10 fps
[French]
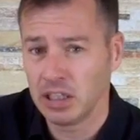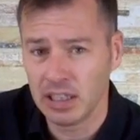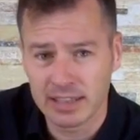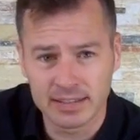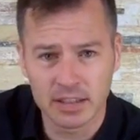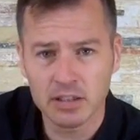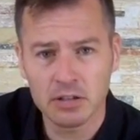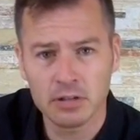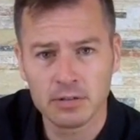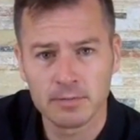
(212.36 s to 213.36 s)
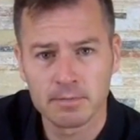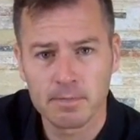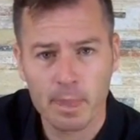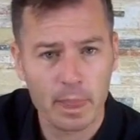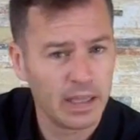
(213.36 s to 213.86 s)
Il est seul,
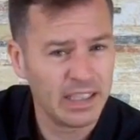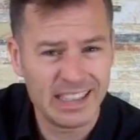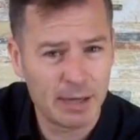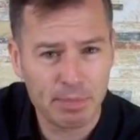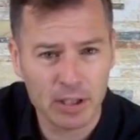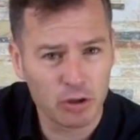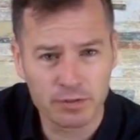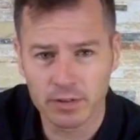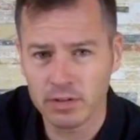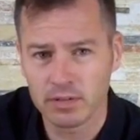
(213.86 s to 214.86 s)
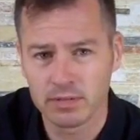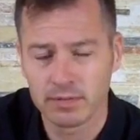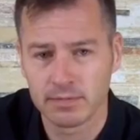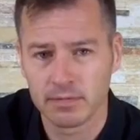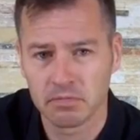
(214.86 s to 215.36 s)
il n'a pas d'enfant,
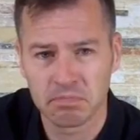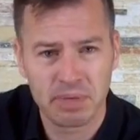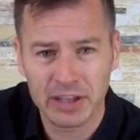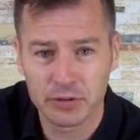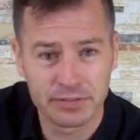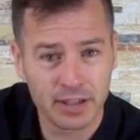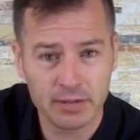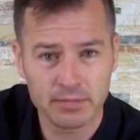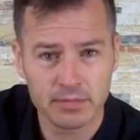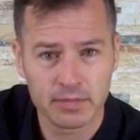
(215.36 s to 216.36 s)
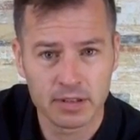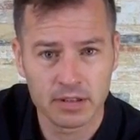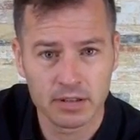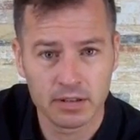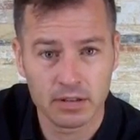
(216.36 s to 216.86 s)
pas de femme,
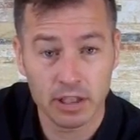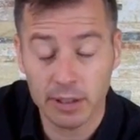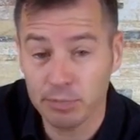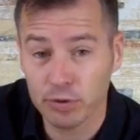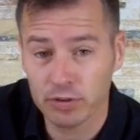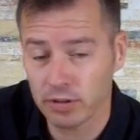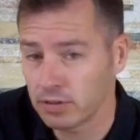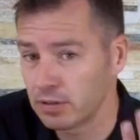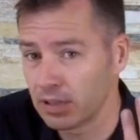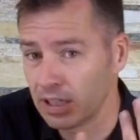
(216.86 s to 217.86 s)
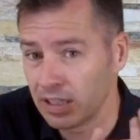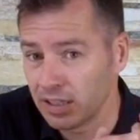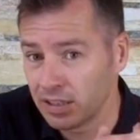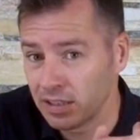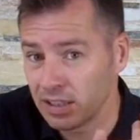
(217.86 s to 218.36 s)
et pourtant,
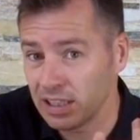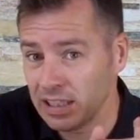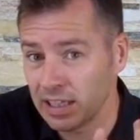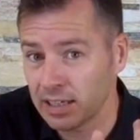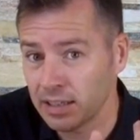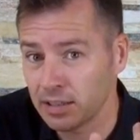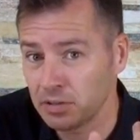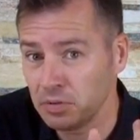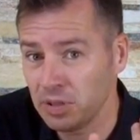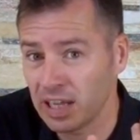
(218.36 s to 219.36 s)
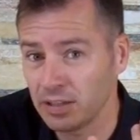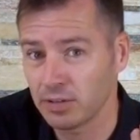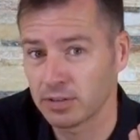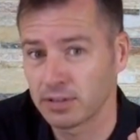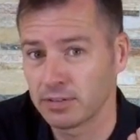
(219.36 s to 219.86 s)
il a une
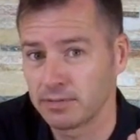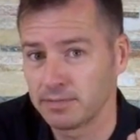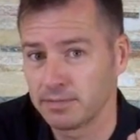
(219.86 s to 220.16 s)
alliance.